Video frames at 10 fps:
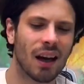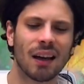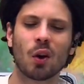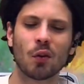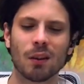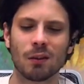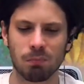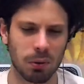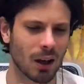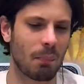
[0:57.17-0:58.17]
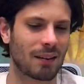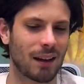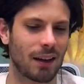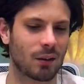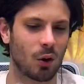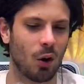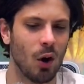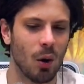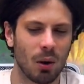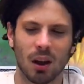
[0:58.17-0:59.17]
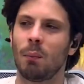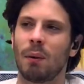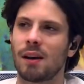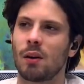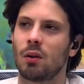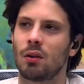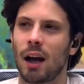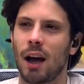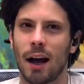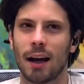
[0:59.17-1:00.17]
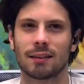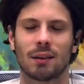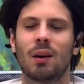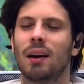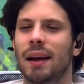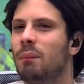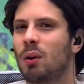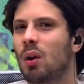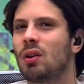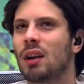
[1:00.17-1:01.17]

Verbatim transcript: Entonces, ¿por qué pasa esto? ¿Por qué no pasa con otras, eh, con